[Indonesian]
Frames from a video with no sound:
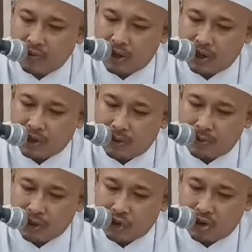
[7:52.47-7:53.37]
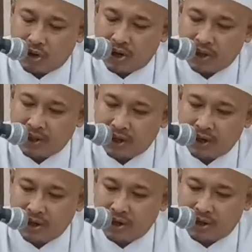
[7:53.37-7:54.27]
wa aqimis
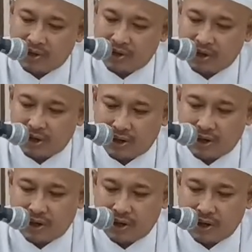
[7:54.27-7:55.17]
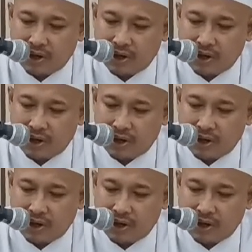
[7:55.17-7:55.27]
solata li dzikri